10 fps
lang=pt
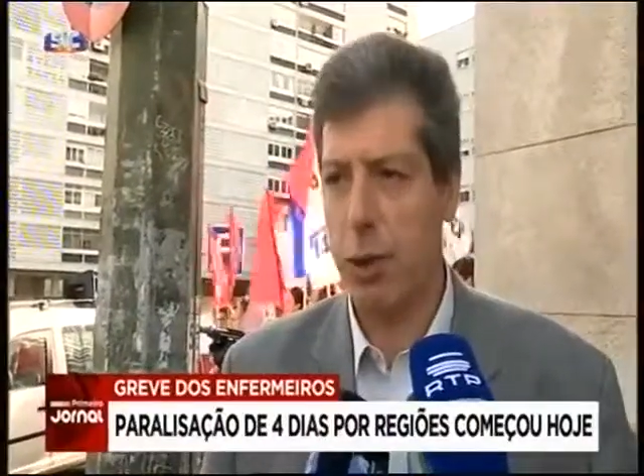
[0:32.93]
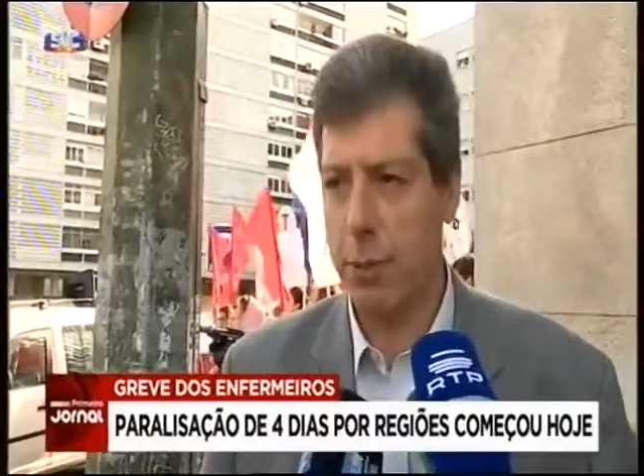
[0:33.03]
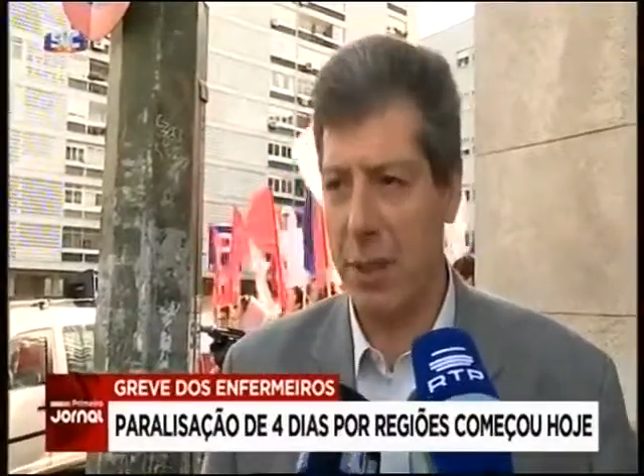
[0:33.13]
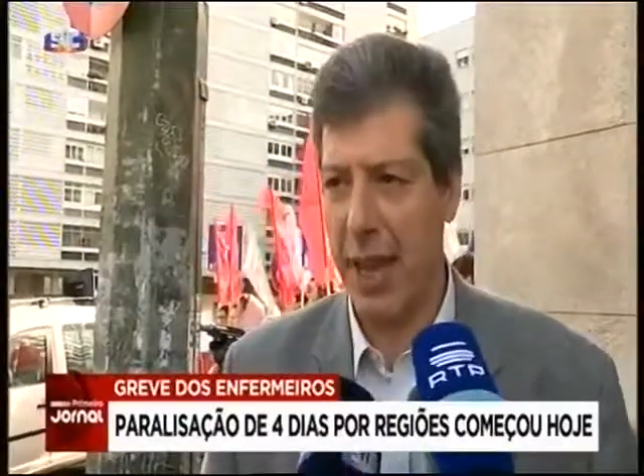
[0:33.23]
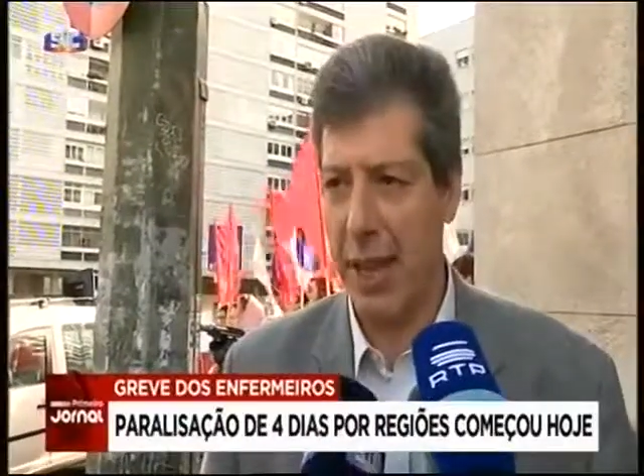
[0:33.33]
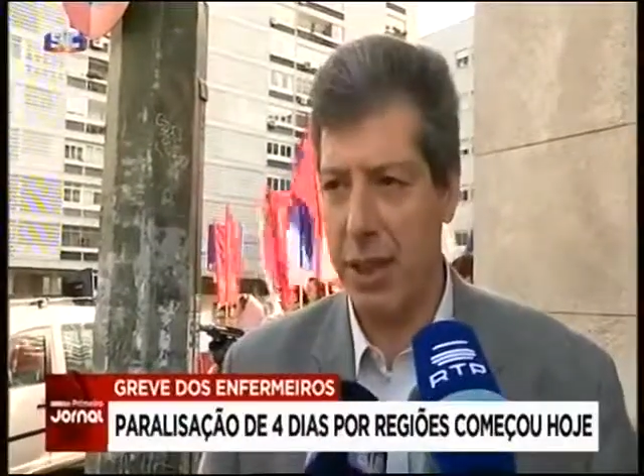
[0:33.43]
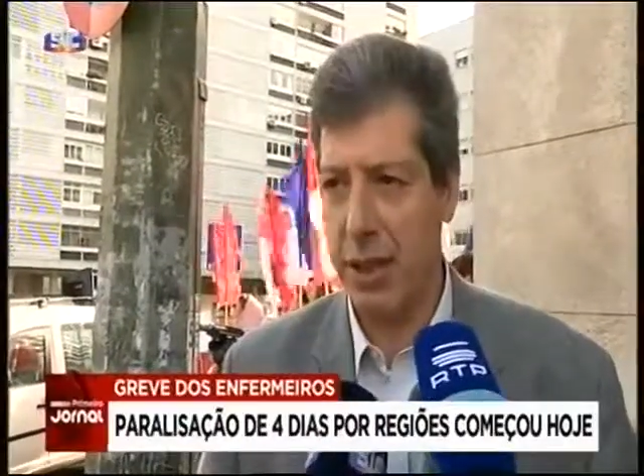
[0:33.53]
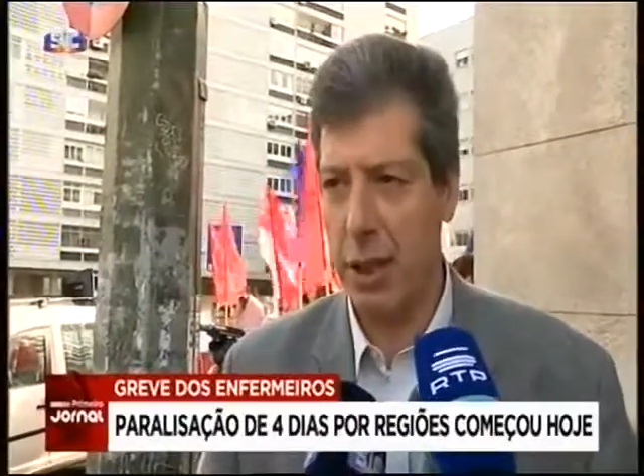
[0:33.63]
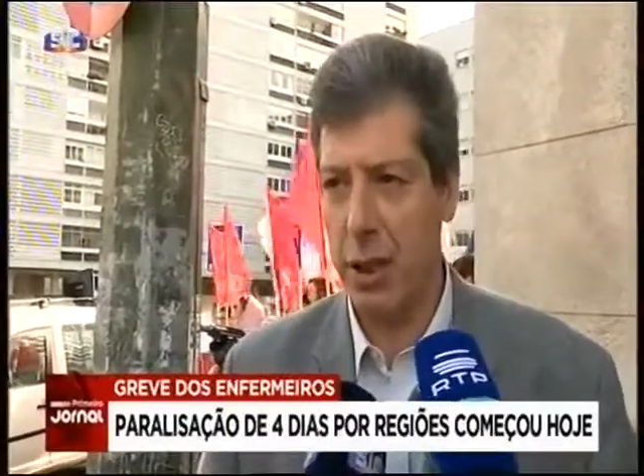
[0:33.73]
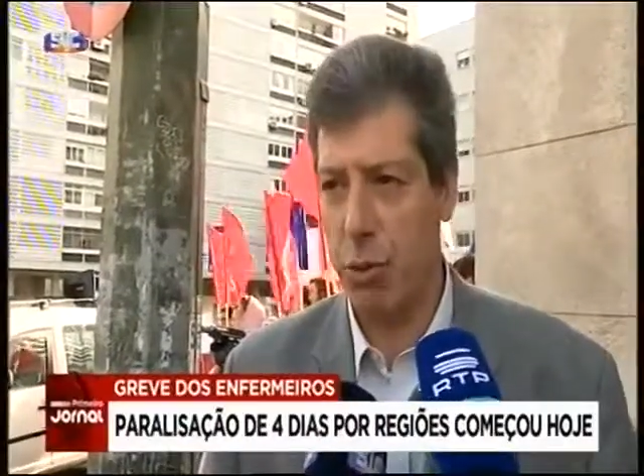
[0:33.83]
nos hospitais
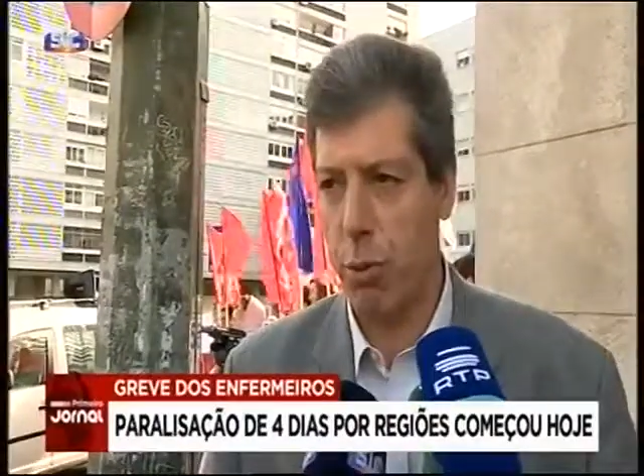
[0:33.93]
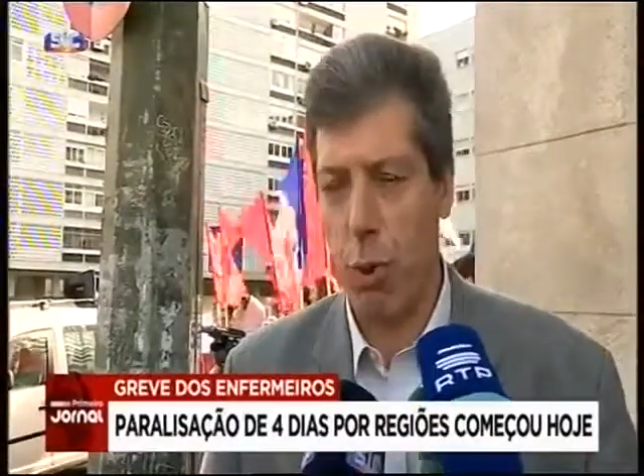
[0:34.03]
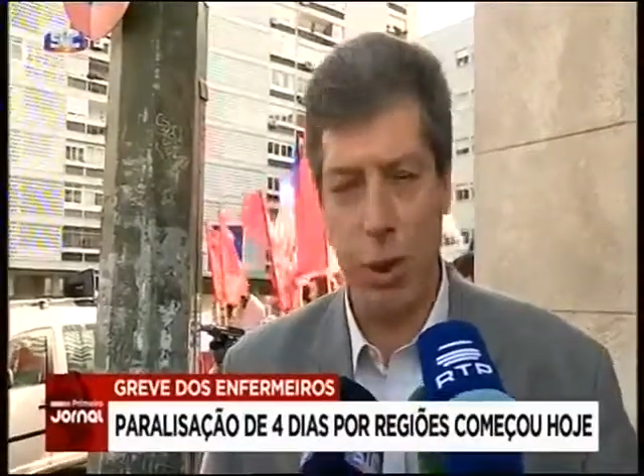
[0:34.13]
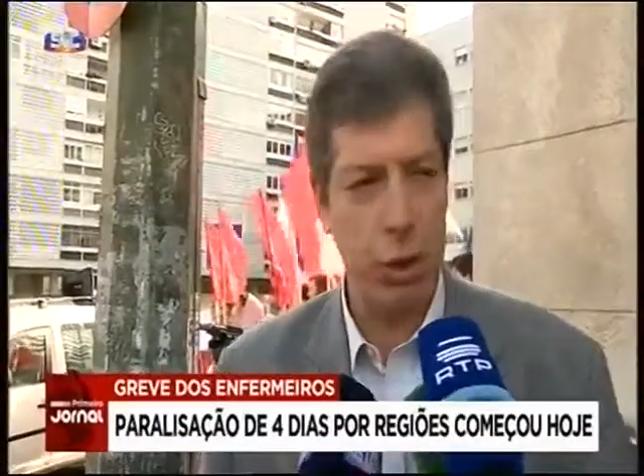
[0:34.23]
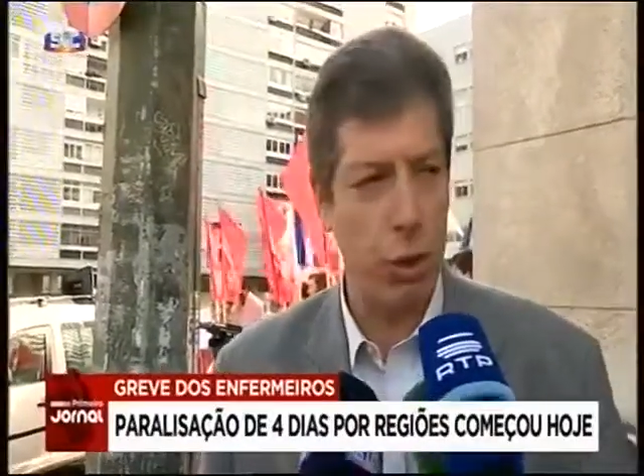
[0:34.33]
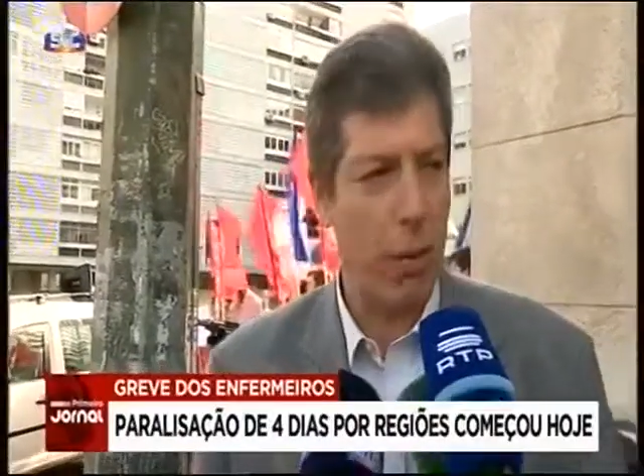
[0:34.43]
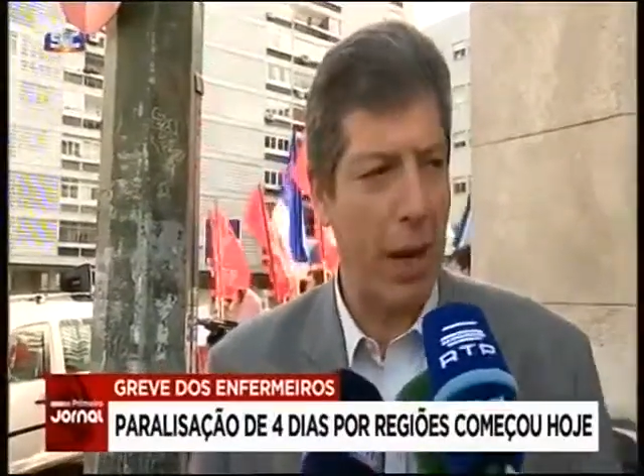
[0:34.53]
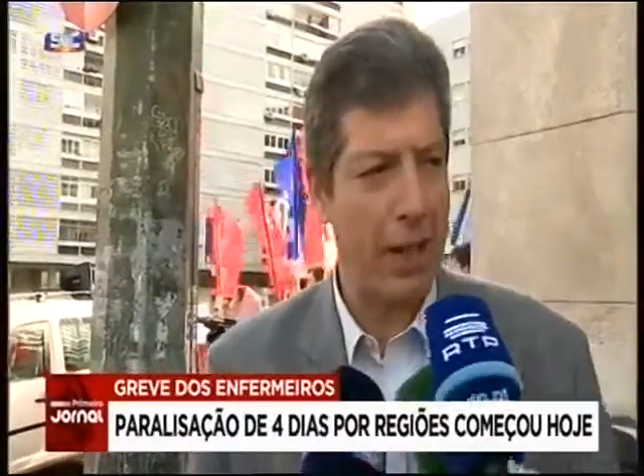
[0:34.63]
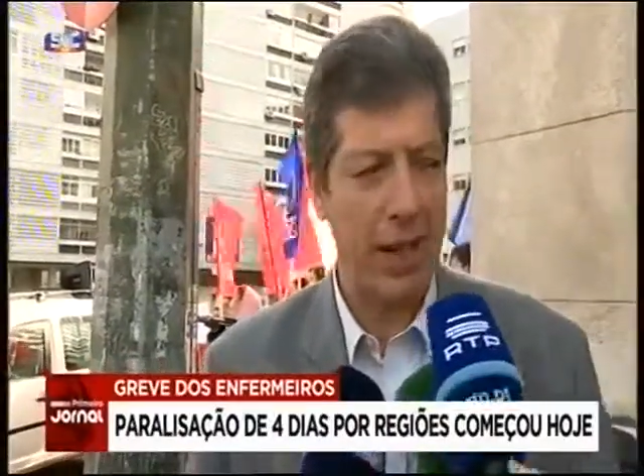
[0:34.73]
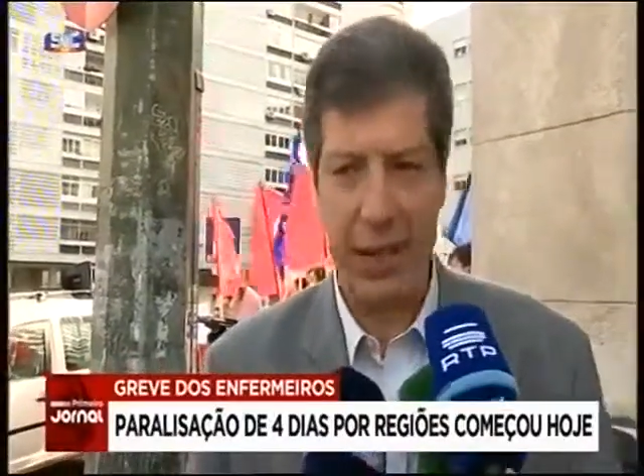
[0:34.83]
de Lisboa,
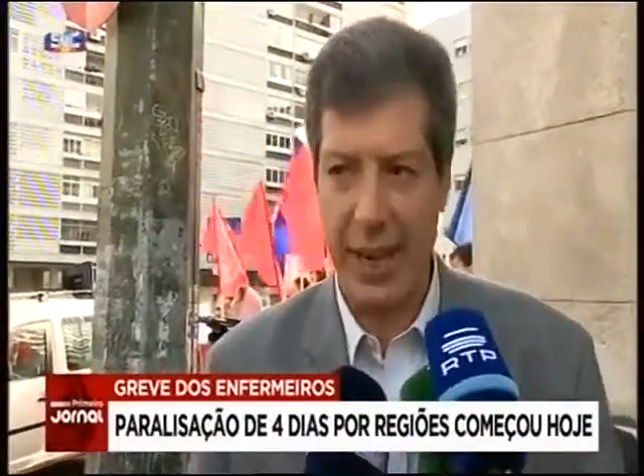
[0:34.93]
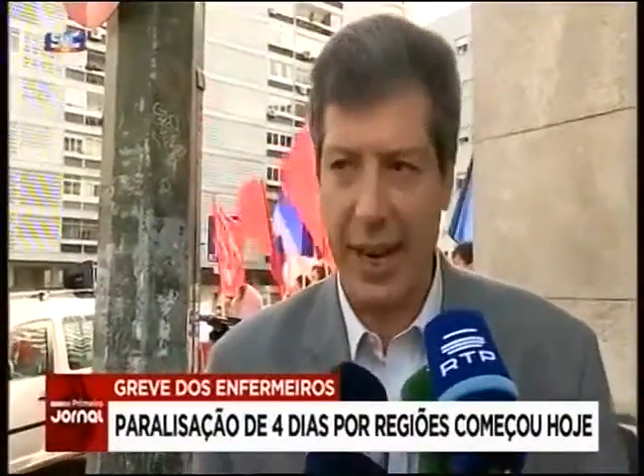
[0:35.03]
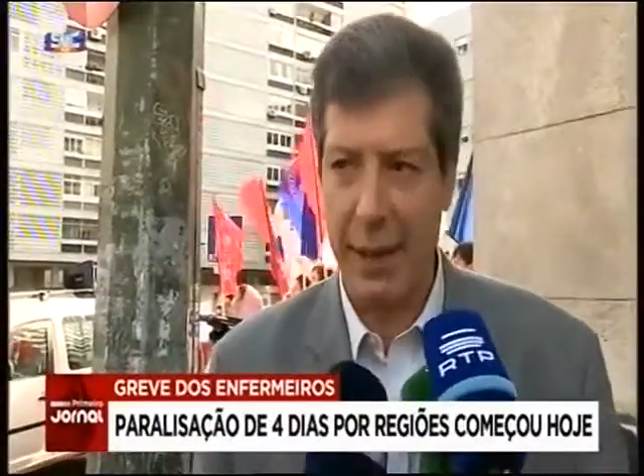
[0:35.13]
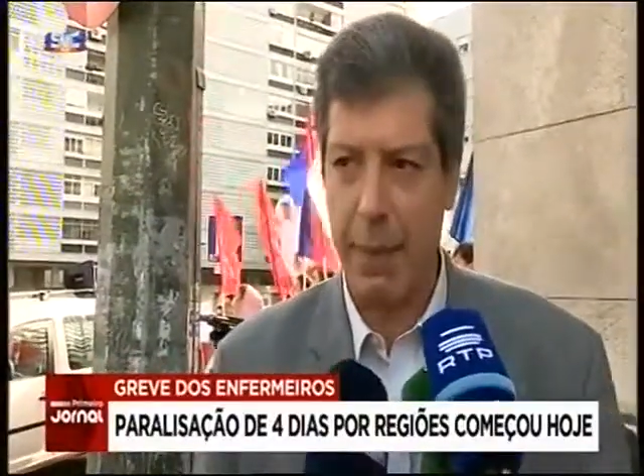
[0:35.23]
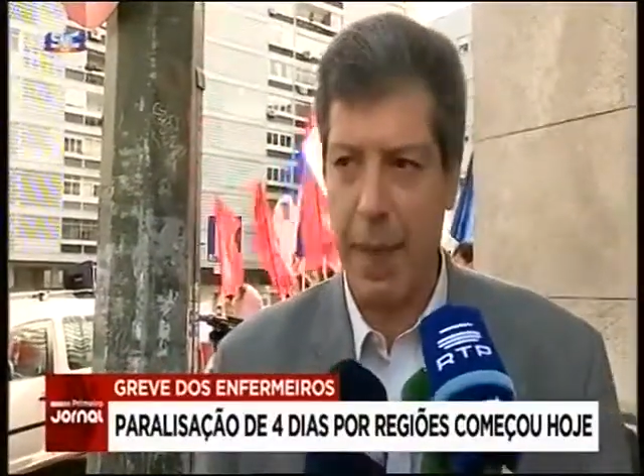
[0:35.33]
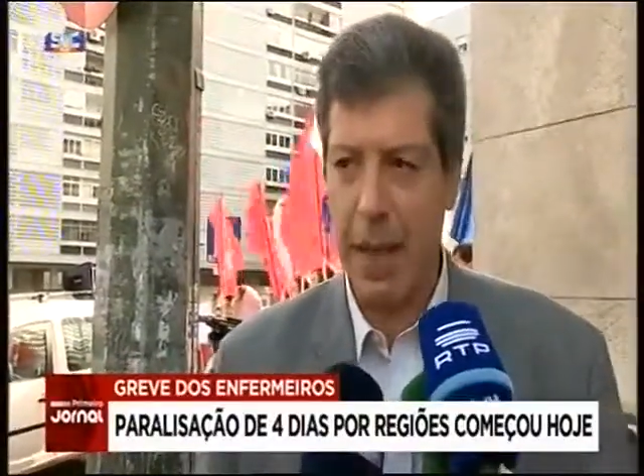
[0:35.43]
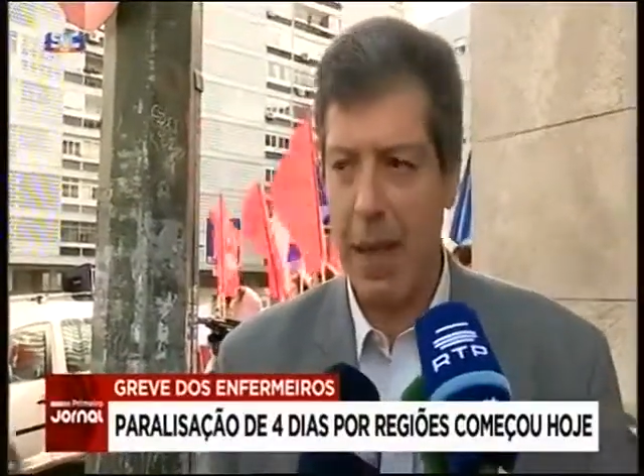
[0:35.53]
Setúbal e Santarém,